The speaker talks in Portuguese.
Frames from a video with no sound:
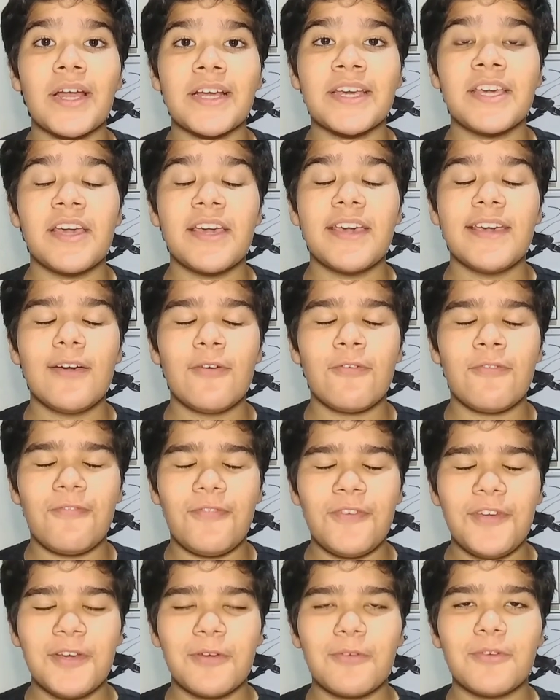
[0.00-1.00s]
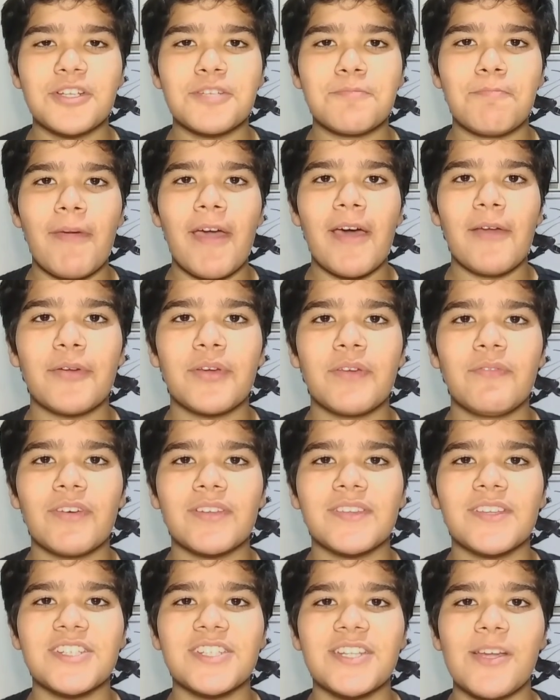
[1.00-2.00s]
aqui que eu fico. Espero que
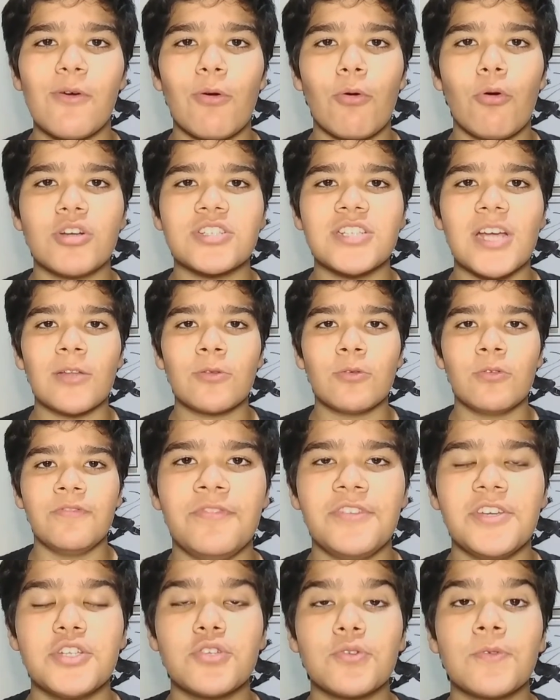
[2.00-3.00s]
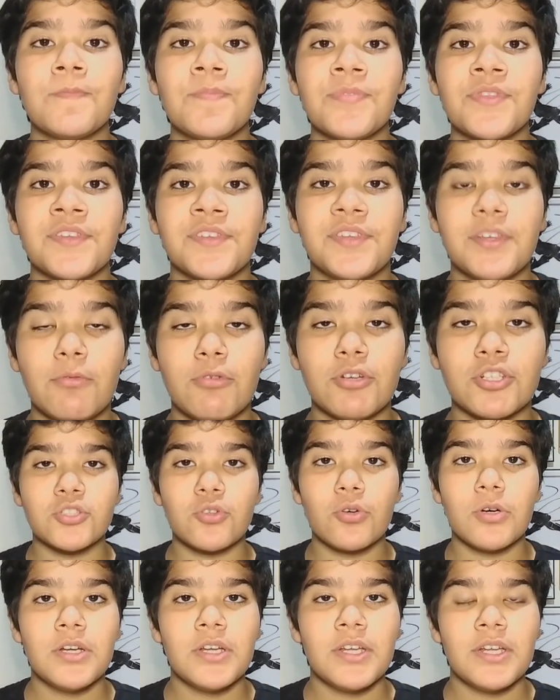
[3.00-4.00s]
vocês tenham gostado do vídeo. Se
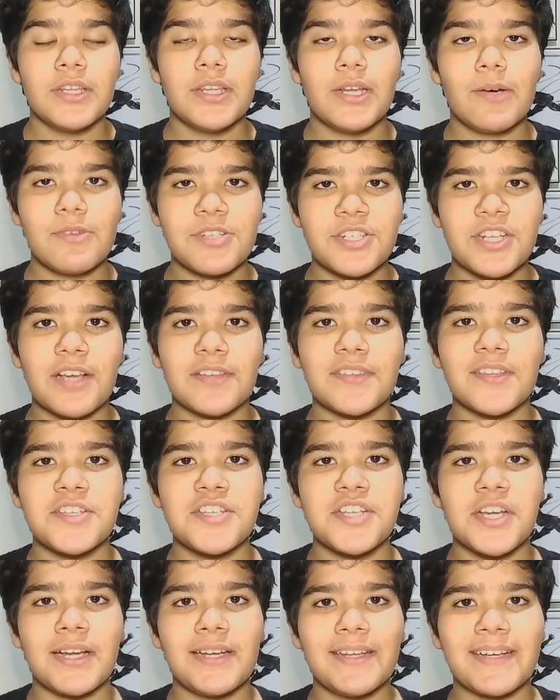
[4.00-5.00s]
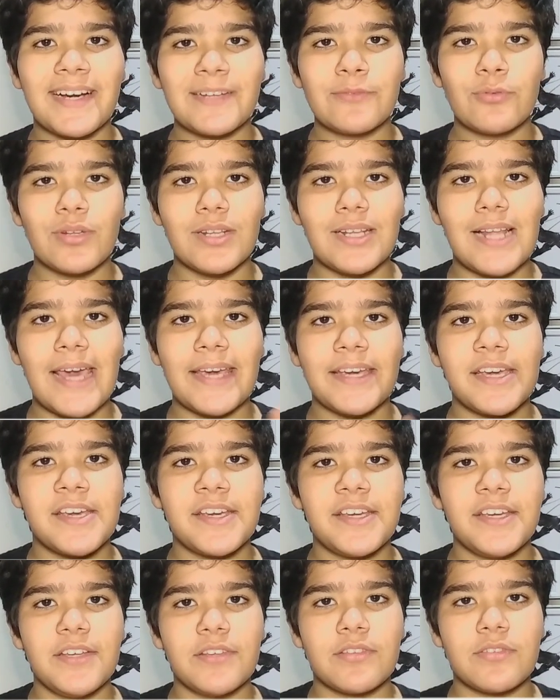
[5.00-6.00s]
gostou, não esqueça de clicar no like,
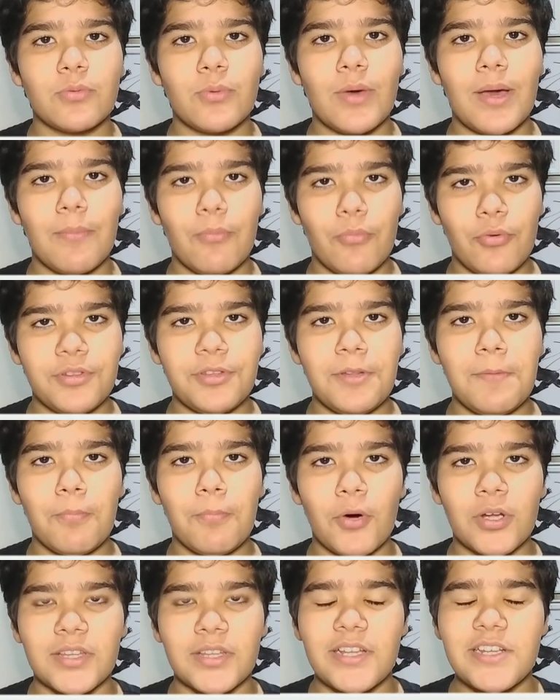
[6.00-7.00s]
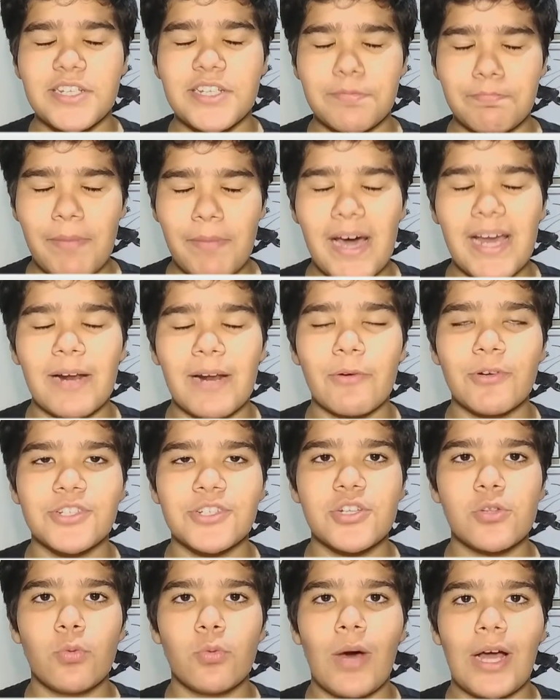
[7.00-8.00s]
que isso é muito importante para
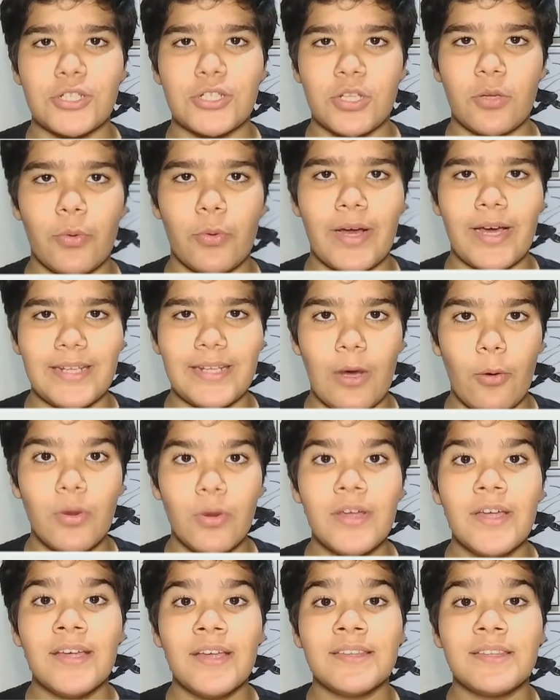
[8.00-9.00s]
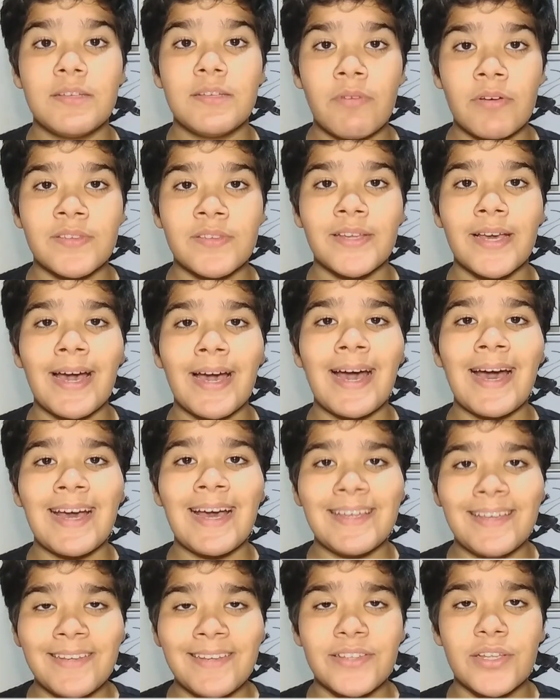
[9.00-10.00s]
continuar ajudando o canal. Se você
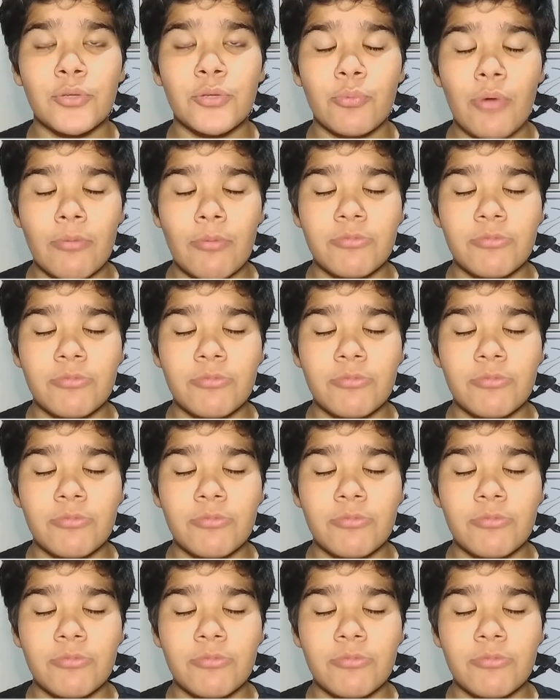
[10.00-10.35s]
ainda não é